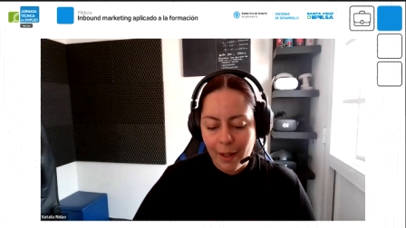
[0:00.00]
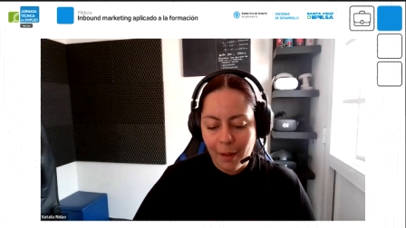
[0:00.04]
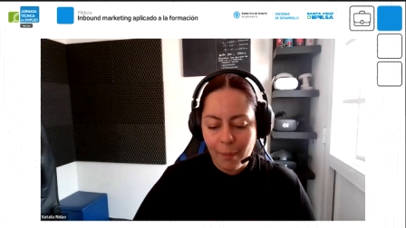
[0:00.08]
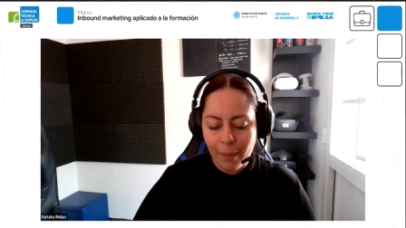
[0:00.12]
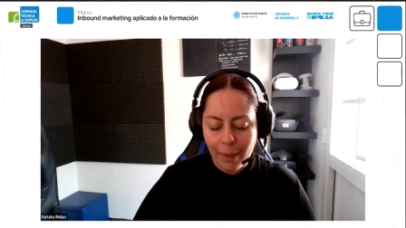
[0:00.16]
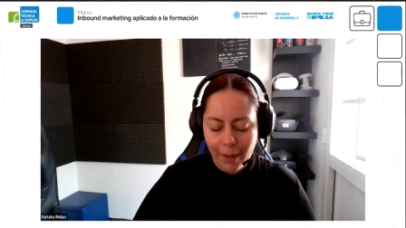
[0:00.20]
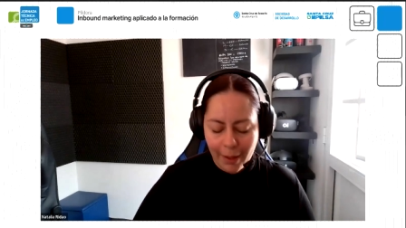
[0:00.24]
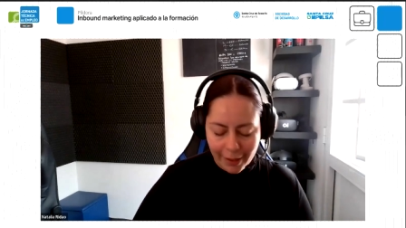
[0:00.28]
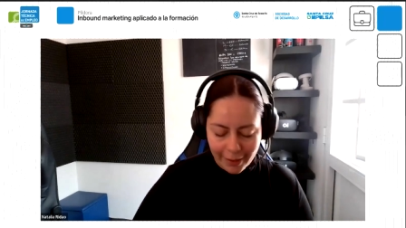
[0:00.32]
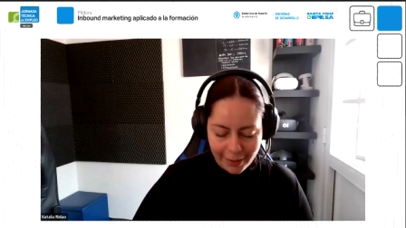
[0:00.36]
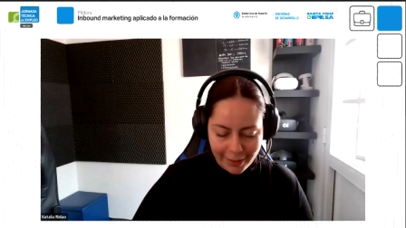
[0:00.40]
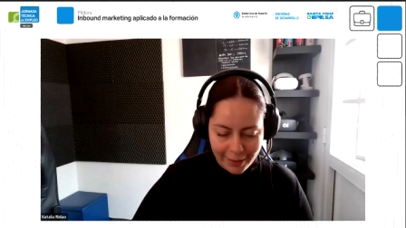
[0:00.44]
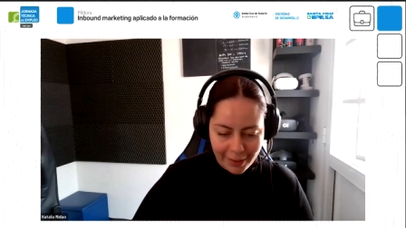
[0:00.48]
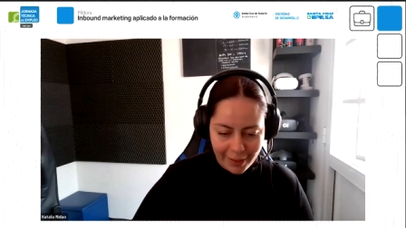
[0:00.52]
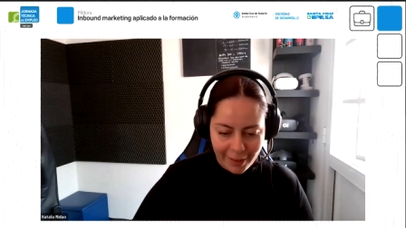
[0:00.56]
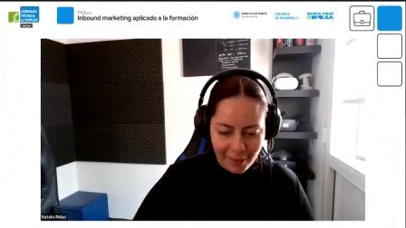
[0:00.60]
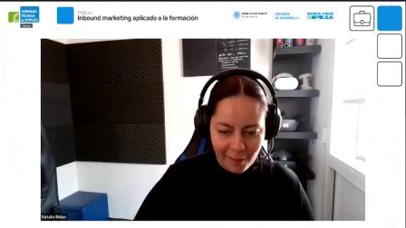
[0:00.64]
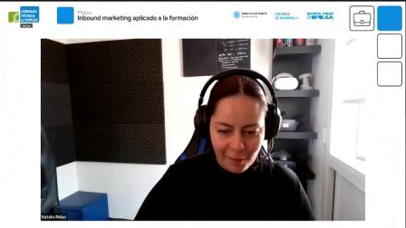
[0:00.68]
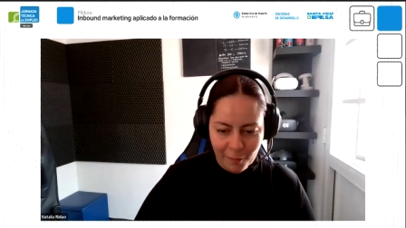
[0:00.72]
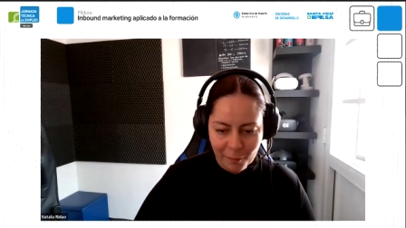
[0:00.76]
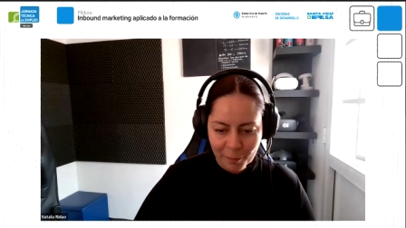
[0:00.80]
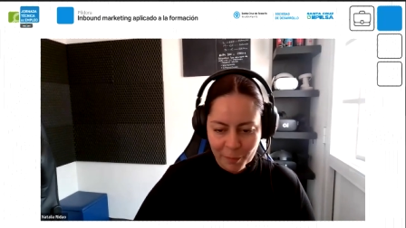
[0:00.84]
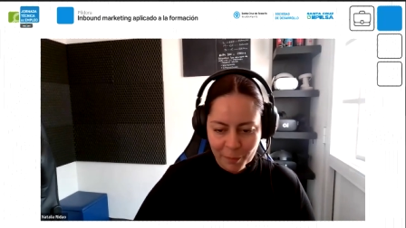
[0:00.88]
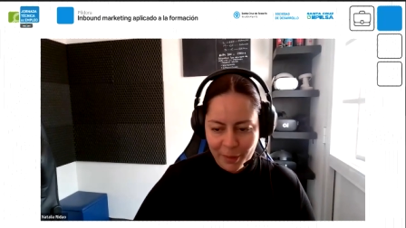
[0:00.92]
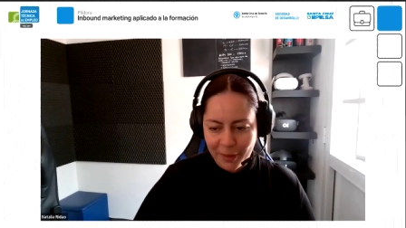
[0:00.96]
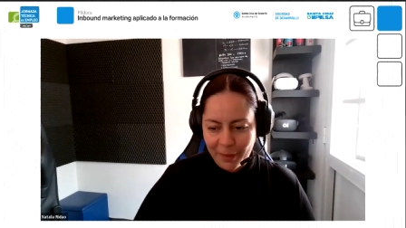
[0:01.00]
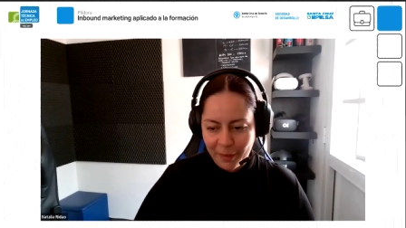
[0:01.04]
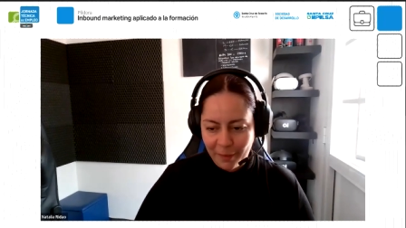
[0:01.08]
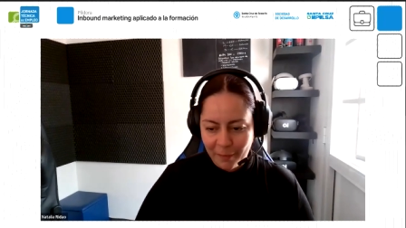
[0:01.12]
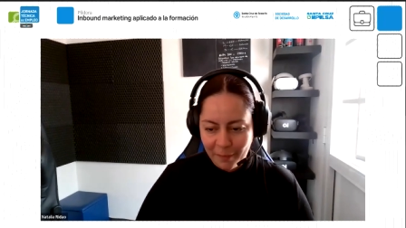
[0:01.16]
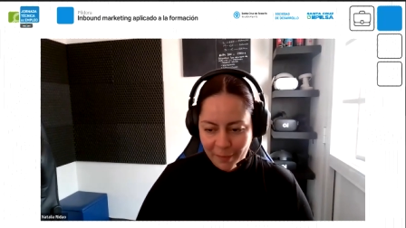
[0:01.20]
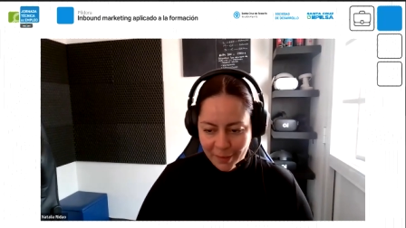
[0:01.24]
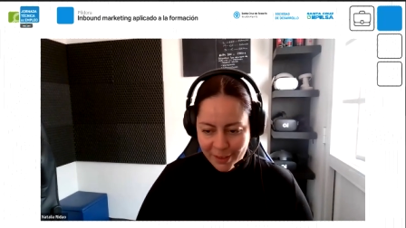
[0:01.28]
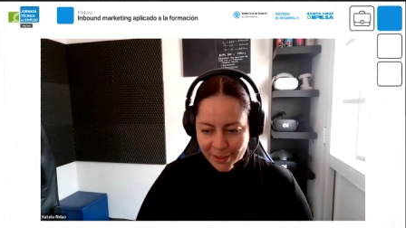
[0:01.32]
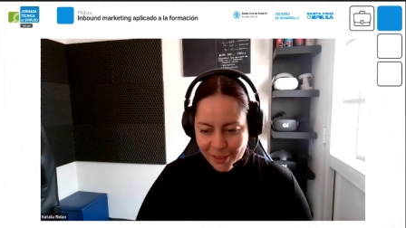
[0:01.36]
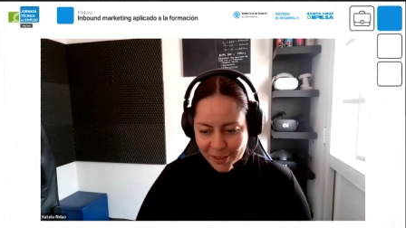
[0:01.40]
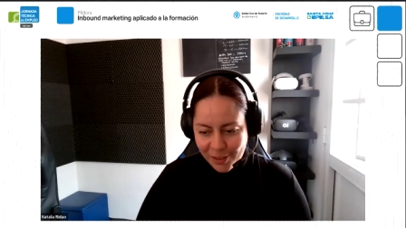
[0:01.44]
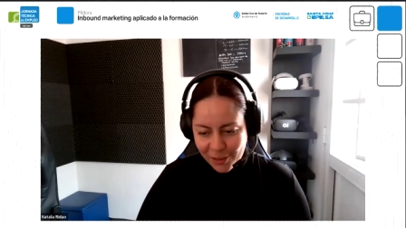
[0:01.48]
hablar de
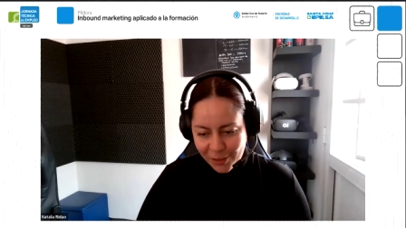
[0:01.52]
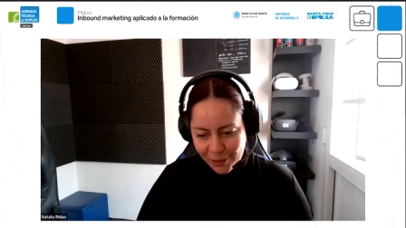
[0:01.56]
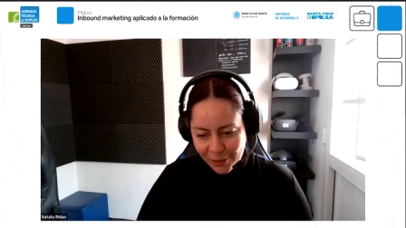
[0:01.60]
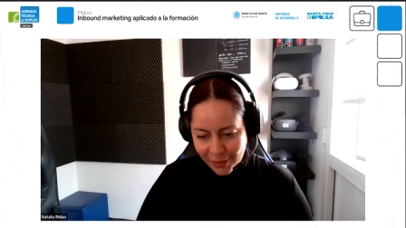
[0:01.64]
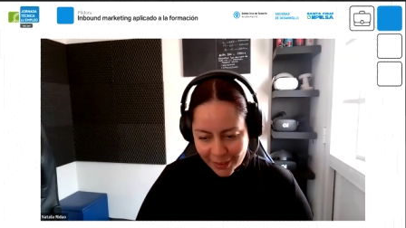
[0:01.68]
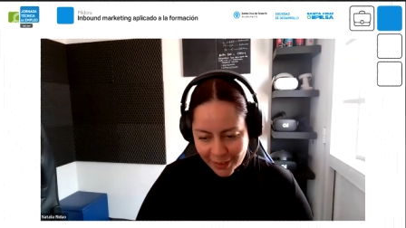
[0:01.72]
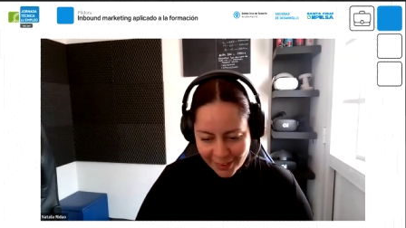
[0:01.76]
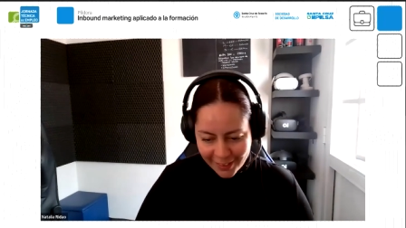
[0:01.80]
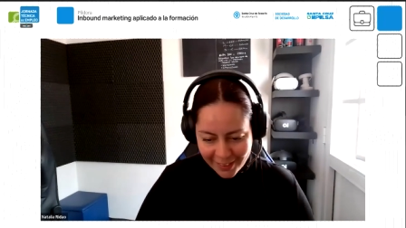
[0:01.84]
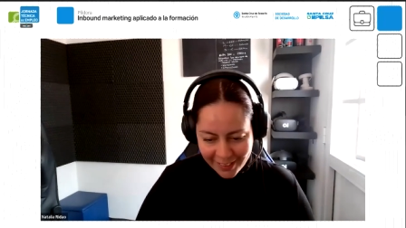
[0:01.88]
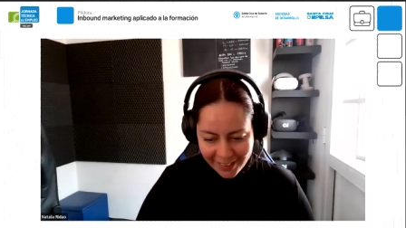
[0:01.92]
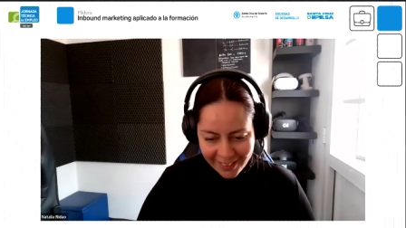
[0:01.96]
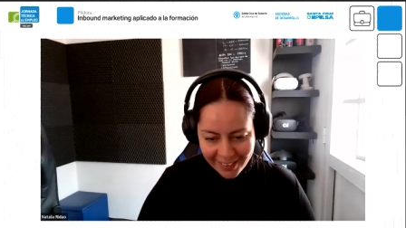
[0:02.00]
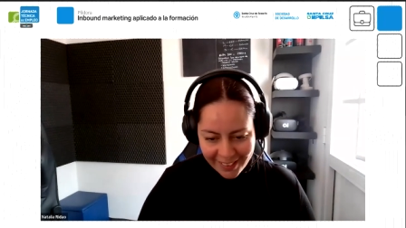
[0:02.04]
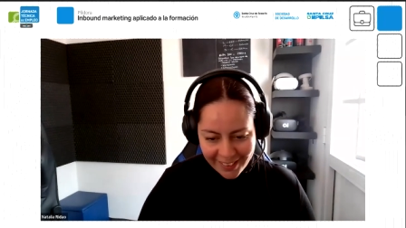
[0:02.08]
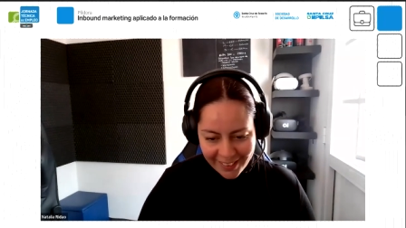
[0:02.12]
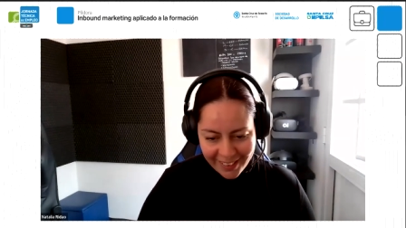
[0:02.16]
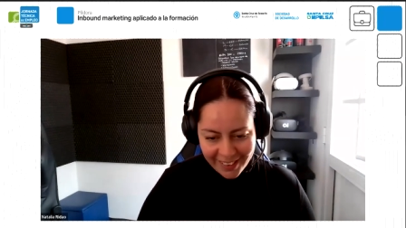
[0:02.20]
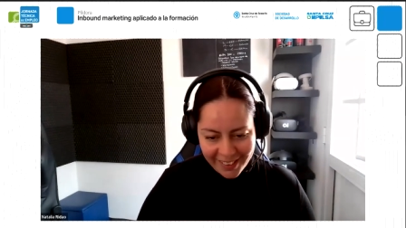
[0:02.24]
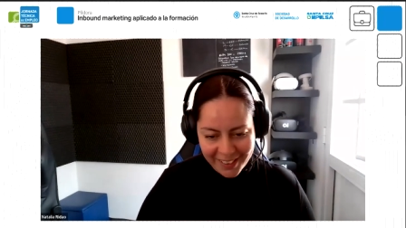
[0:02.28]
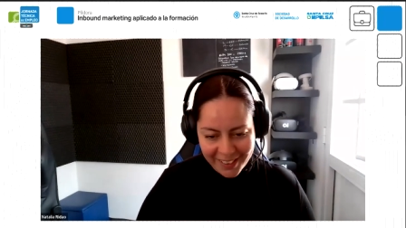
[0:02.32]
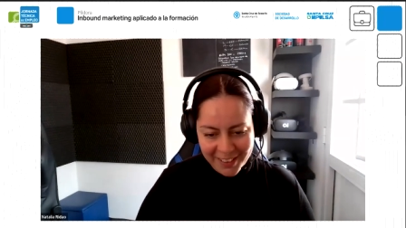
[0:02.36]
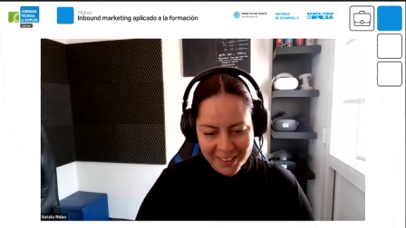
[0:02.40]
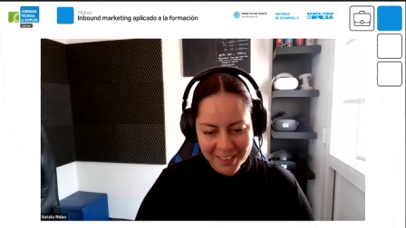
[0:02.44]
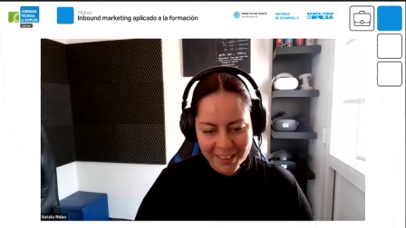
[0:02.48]
metaversos y de,